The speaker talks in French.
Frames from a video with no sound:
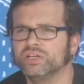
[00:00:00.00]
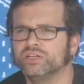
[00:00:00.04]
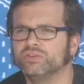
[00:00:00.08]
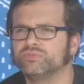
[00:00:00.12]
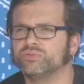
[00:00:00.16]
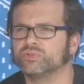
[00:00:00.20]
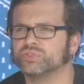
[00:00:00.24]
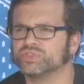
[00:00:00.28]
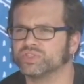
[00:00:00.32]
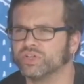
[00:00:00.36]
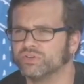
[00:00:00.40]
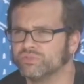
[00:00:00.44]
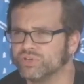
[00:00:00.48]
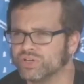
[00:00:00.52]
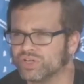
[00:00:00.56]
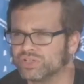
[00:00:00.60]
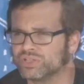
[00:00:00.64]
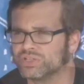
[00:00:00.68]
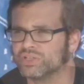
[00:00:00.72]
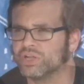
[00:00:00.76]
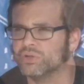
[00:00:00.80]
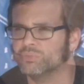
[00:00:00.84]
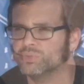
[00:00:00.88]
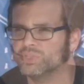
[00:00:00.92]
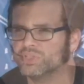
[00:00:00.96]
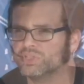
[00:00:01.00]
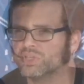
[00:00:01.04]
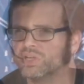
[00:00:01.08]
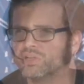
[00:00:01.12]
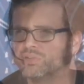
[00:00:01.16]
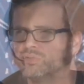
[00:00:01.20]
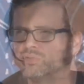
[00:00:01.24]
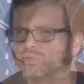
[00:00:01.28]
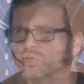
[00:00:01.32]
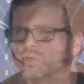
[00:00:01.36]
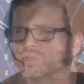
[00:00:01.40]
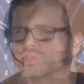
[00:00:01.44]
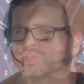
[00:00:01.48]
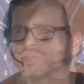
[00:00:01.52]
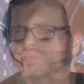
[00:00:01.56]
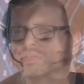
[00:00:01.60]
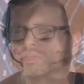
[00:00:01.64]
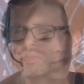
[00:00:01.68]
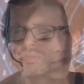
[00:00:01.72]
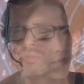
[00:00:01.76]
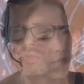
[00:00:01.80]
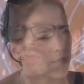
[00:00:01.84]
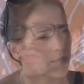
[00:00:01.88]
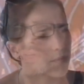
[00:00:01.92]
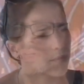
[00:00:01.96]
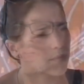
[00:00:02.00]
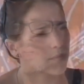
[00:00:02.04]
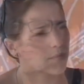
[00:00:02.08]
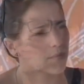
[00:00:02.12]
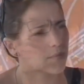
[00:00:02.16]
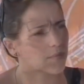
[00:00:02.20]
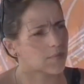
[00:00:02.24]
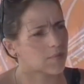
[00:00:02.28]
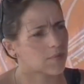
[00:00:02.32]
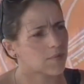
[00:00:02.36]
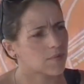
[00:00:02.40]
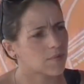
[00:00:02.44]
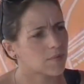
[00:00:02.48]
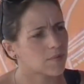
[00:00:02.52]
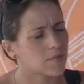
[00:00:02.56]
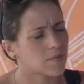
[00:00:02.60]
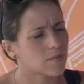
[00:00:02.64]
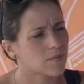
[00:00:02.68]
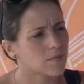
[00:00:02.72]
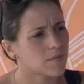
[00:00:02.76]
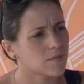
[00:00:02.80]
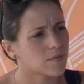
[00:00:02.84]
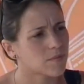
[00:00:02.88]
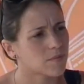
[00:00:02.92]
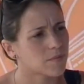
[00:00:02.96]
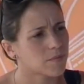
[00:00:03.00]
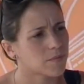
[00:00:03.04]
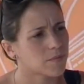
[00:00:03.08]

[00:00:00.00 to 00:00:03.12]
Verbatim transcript: Il faut savoir que l'amicale du reggae, du reggae l'ancien regroupe